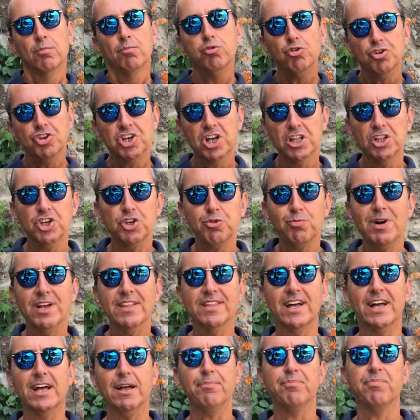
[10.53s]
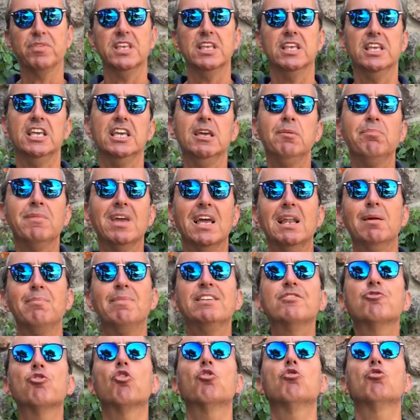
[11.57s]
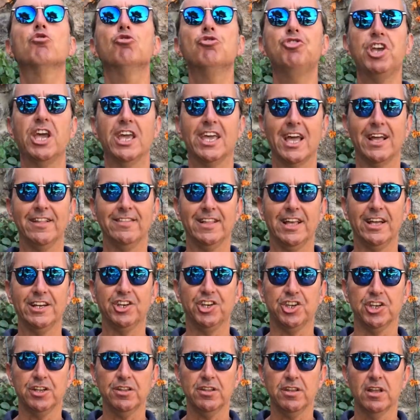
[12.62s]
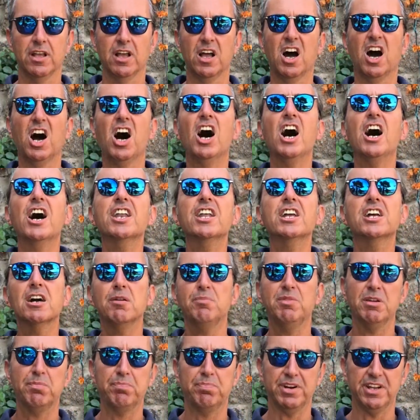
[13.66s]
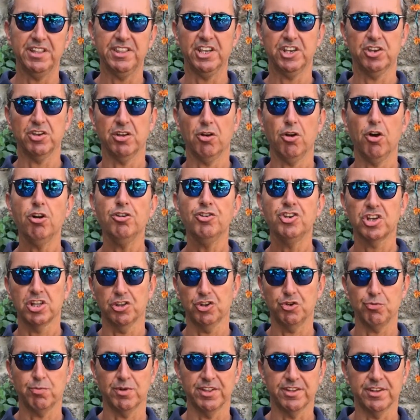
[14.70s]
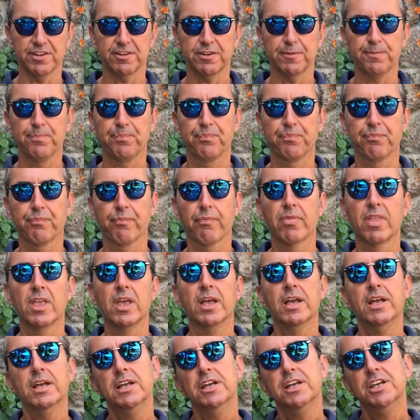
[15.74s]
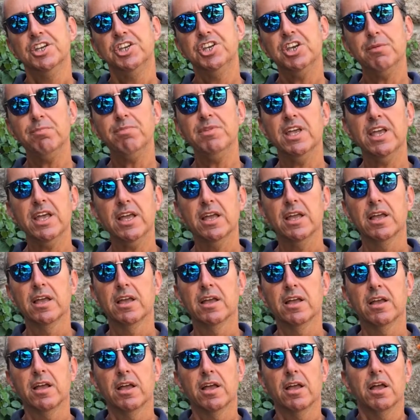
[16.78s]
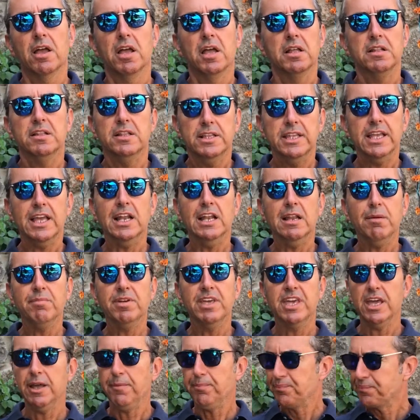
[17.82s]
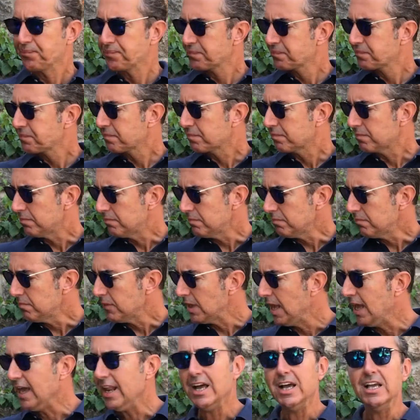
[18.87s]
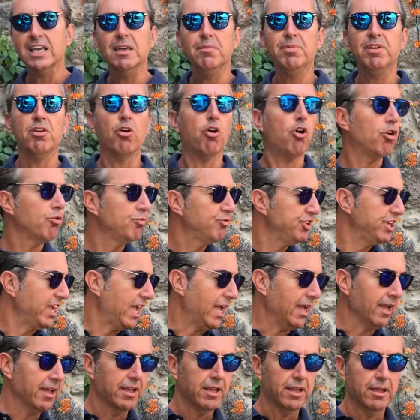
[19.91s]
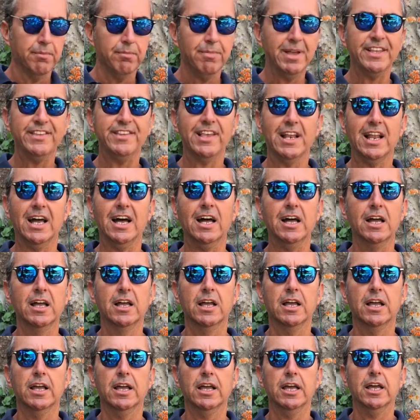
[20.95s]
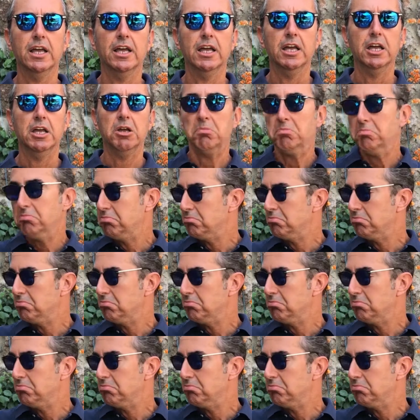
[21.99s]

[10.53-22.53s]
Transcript: Bu çalışma da imgeleme zorluğu çekenler için harika bir pratik ön çalışmadır. Şimdi diyelim ki herhangi bir obje, mesela e,